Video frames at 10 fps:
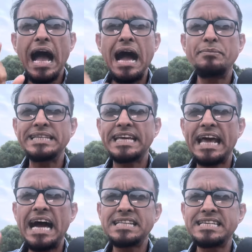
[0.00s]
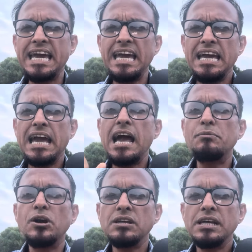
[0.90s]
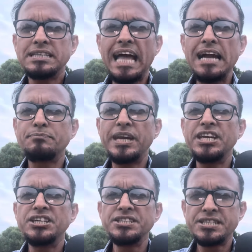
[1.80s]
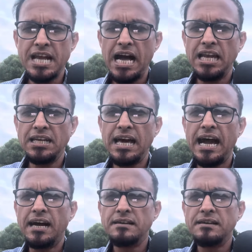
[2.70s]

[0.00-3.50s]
আমাদের আছে এবং থাকবে ইনশাআল্লাহ